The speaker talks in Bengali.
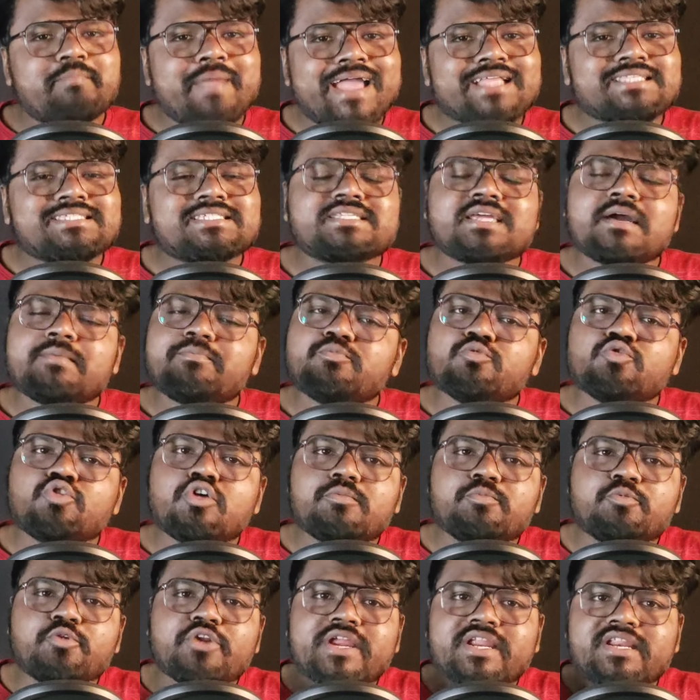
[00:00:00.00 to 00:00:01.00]
ম্যাচটা
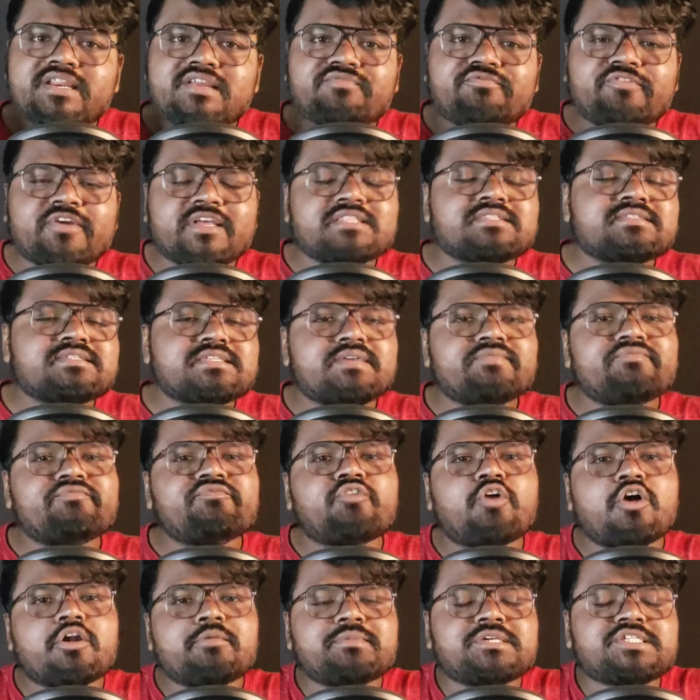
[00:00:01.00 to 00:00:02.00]
পুরোপুরি ডিফেন্সিভ
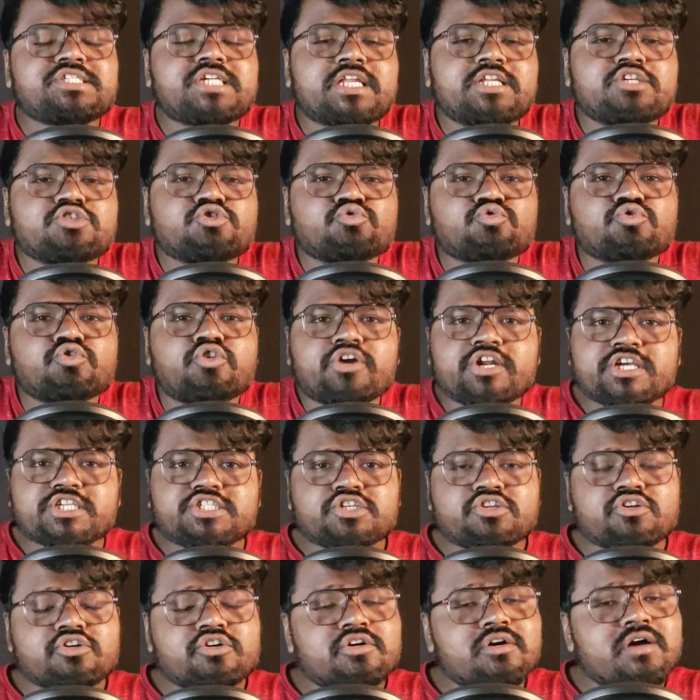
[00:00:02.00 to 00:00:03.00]
ফরমেশানে শুরু
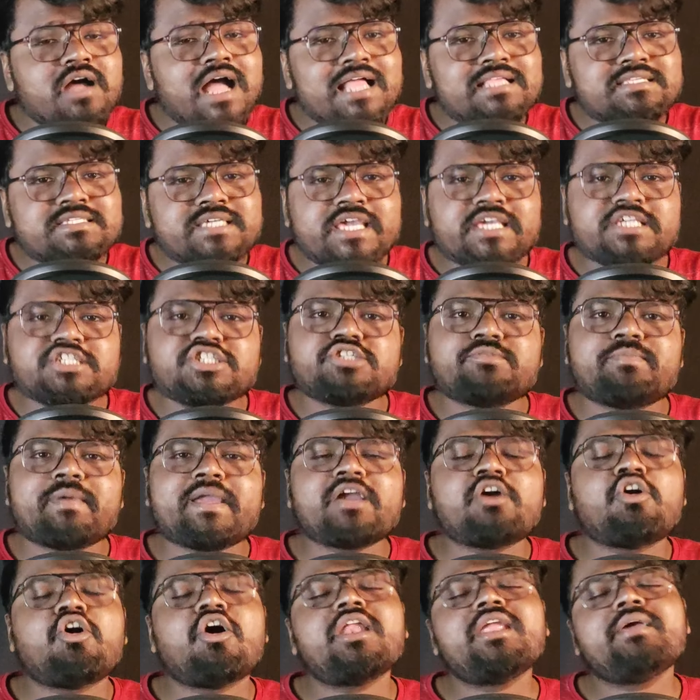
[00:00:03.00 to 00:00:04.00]
করেছিল আজকে
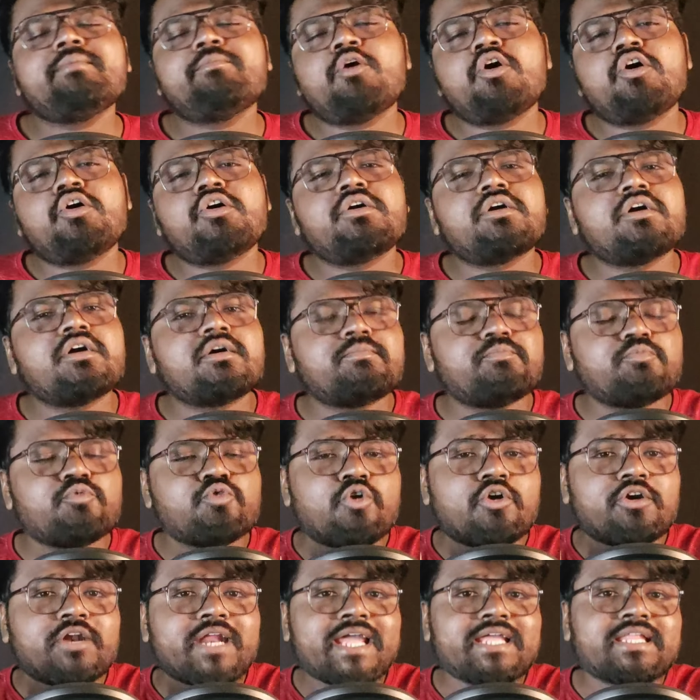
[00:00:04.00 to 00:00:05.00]
ইস্টবেঙ্গল এবং
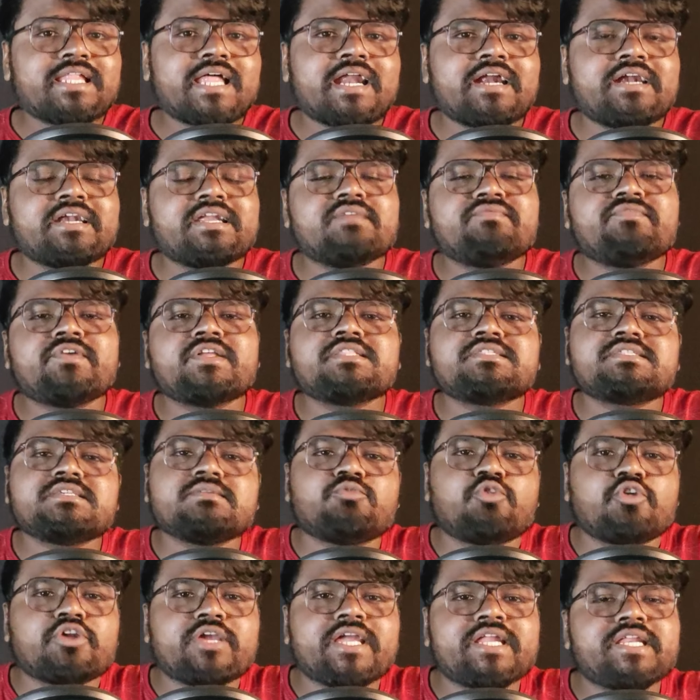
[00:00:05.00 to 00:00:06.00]
পুরোটাই তারা
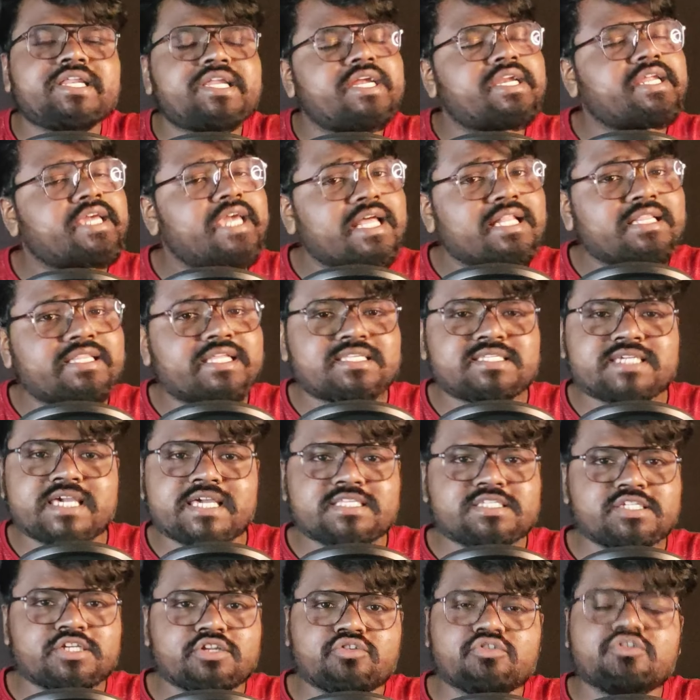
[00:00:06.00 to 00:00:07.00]
ডিফেন্সিভ ওরিয়েন্টেড খেলতে
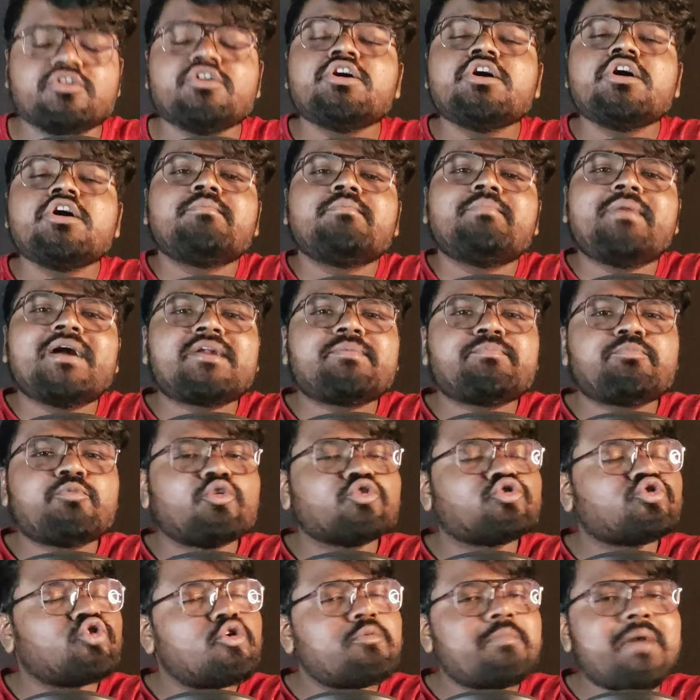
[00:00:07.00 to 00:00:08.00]
চেয়েছিল বাট
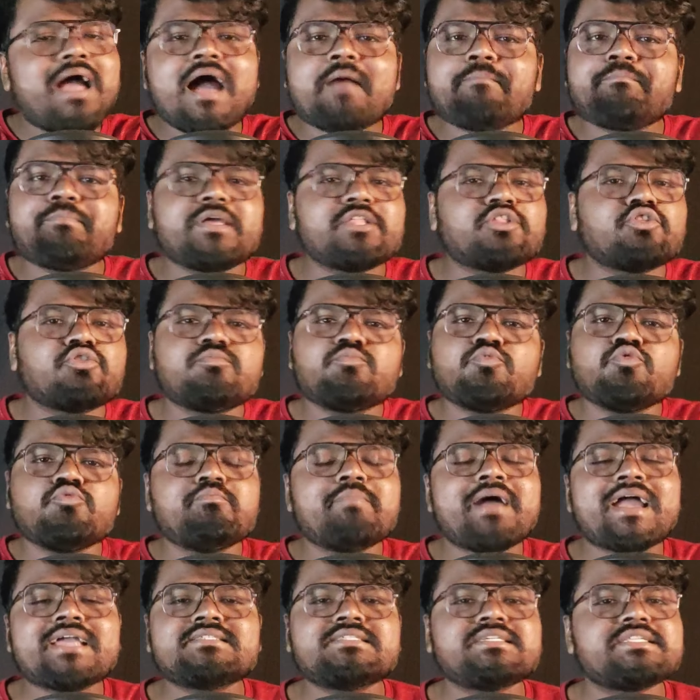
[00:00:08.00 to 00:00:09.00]
প্রথম হাফে তো
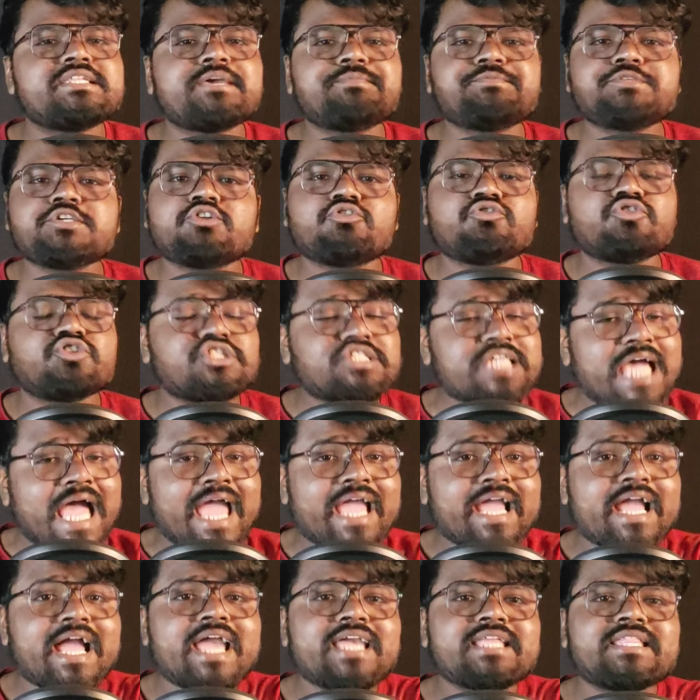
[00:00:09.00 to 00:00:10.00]
মুম্বাই সিটি এফসি কোনো
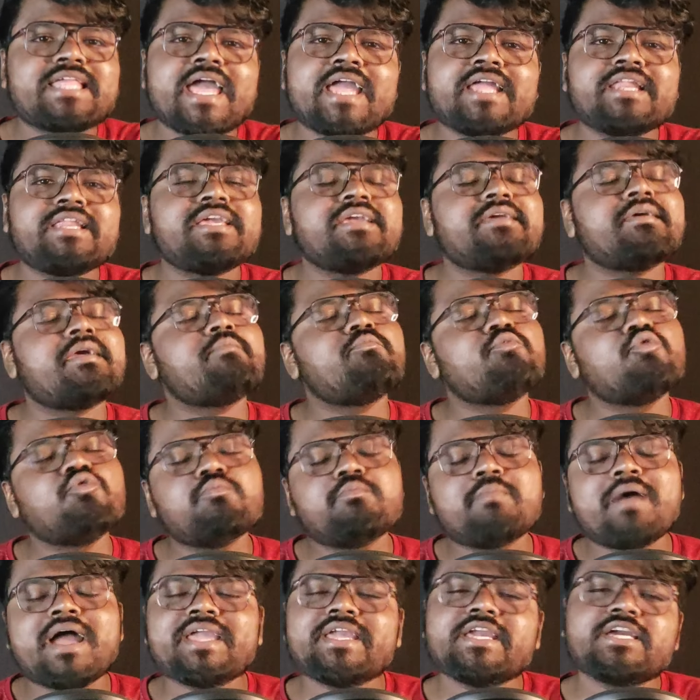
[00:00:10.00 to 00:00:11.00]
জায়গাই দেয়নি
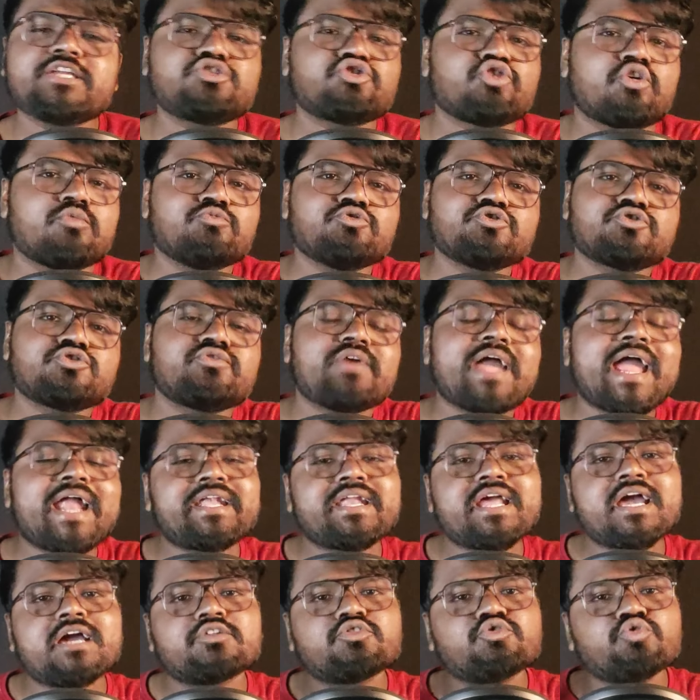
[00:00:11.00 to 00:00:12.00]
মুম্বাইয়ের সমস্ত
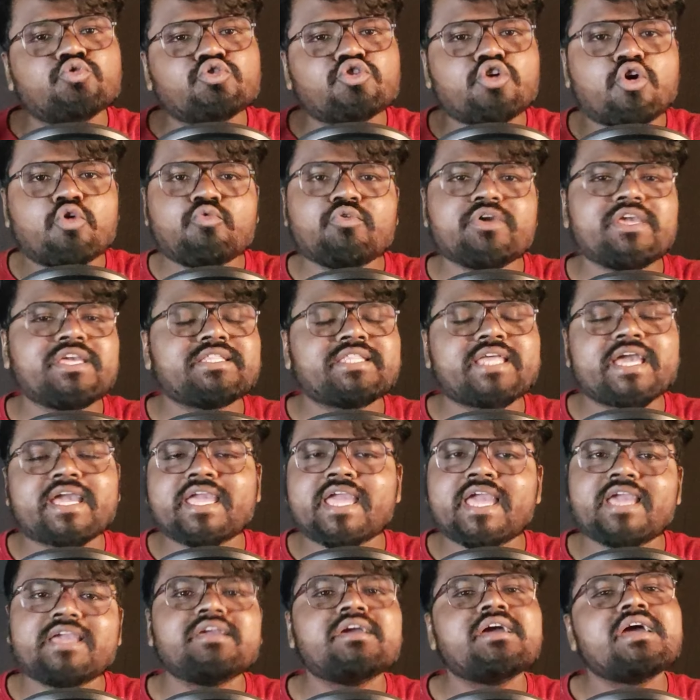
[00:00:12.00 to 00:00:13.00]
অ্যাটাক দুটো উইং
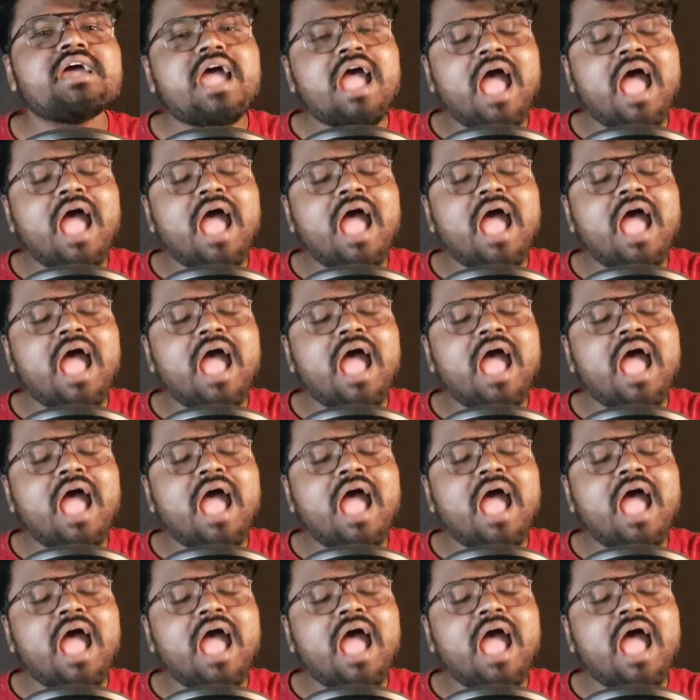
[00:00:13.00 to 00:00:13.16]
থেকেই